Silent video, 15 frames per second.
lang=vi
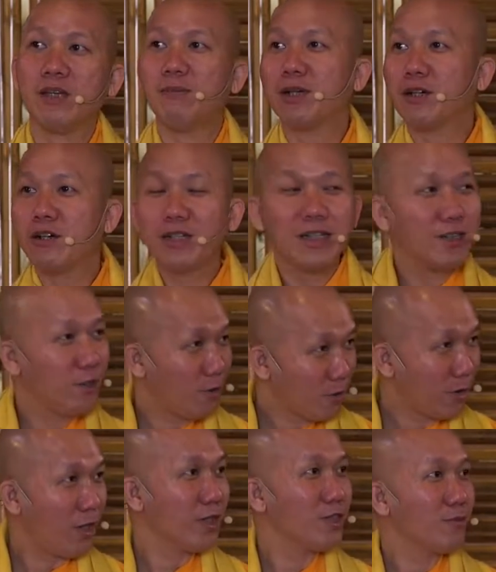nhưng mà có khi khổ
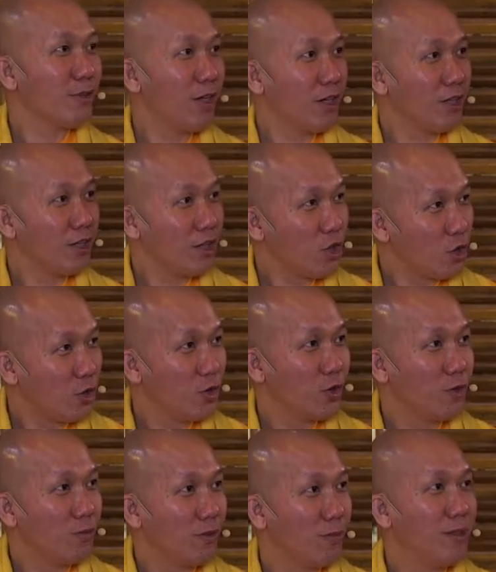thọ trong đó nữa
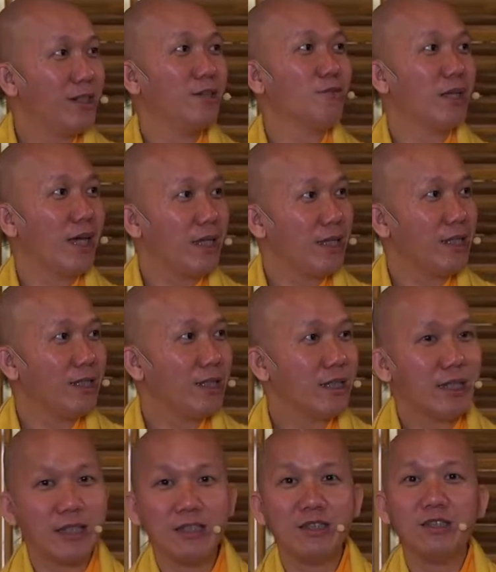mà mình không thấy
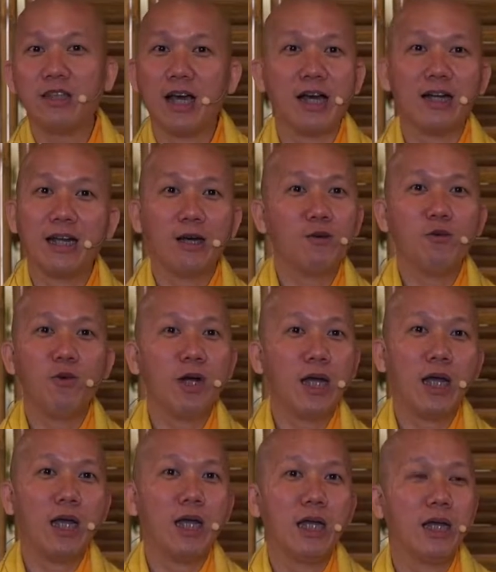chẳng hạn như chờ lâu
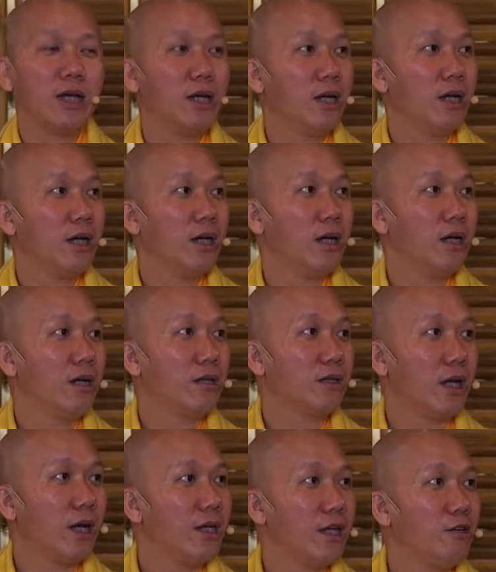quá
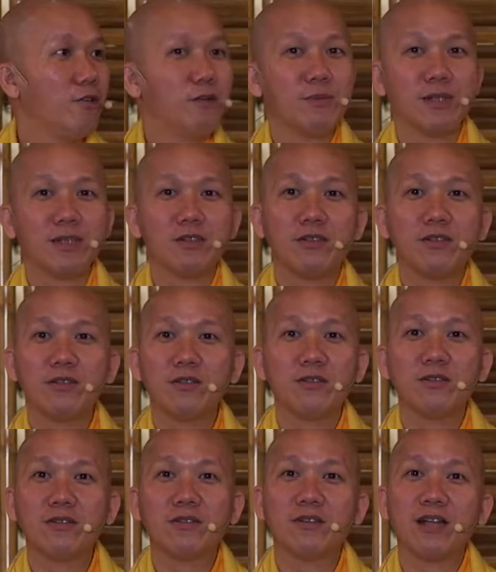chờ lâu quá mà sao nó
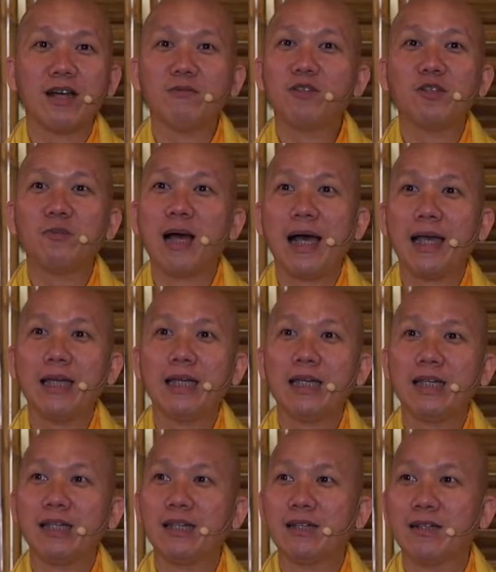nó nó, nó không chịu bay
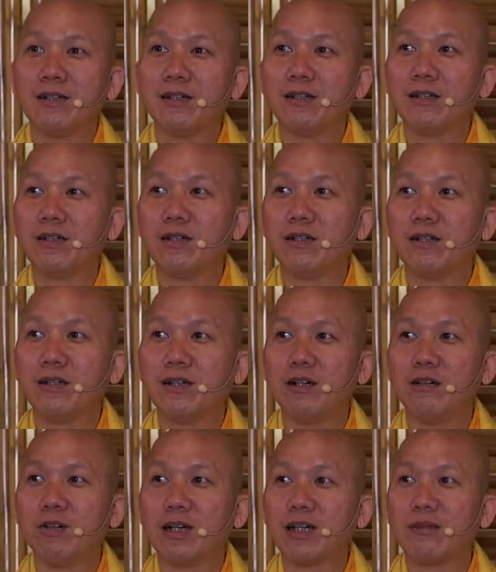
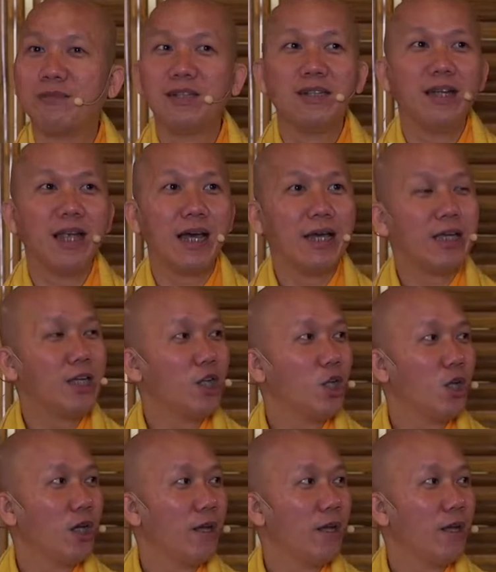à, hoặc là bị delay